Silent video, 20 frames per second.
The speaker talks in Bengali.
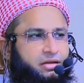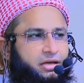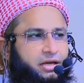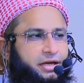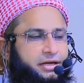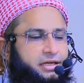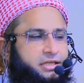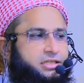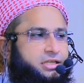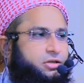
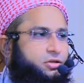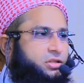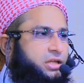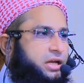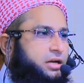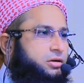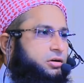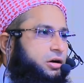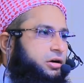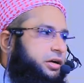এটা যেন
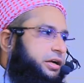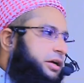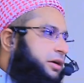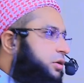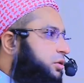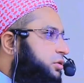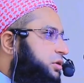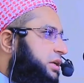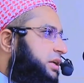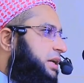তার কর্ণে
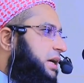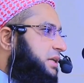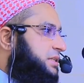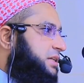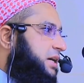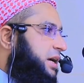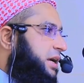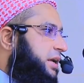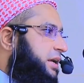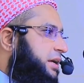কহরে না
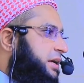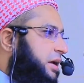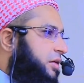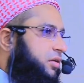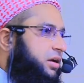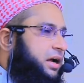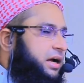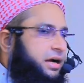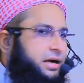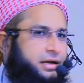যায়
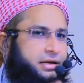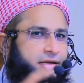কেননা